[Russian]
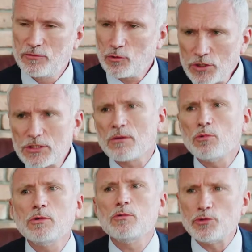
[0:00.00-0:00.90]
Всю жизнь
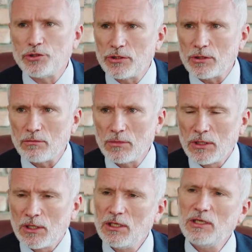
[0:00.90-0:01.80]
работала учителем.
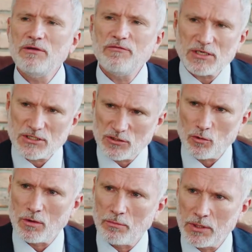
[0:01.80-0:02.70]
И ей не важно,
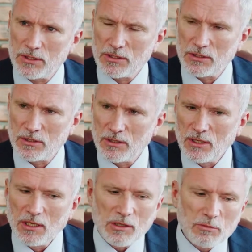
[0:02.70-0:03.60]
сколько платить.
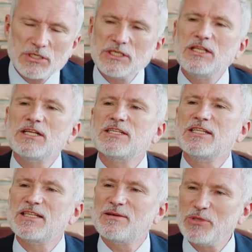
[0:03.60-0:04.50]
Но мы же не должны
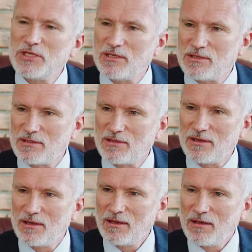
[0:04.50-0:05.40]
на этом ездить.
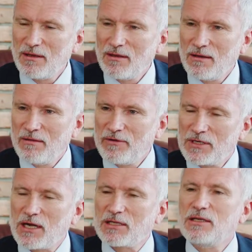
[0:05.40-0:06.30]
Ведь
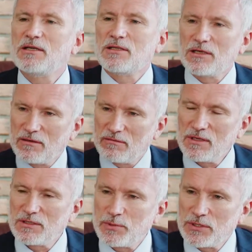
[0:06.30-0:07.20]
как некоторые
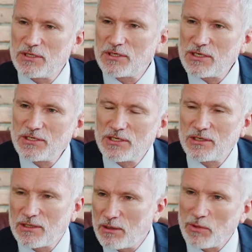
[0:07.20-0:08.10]
власть
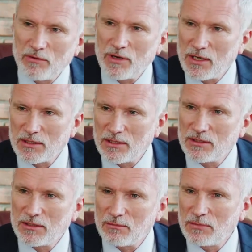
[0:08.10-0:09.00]
придержащие там говорят,
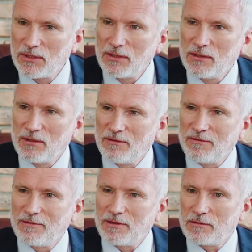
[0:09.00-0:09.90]
да, там,
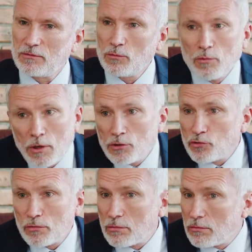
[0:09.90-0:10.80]
говорят, ну а
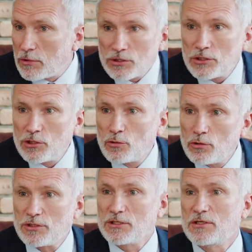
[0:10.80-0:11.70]
что, вас же никто
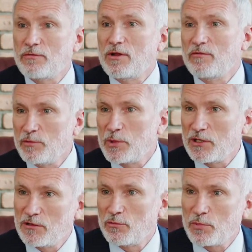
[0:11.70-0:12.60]
не заставлял
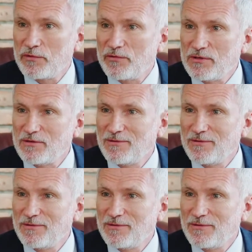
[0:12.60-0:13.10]
выбирать эту профессию.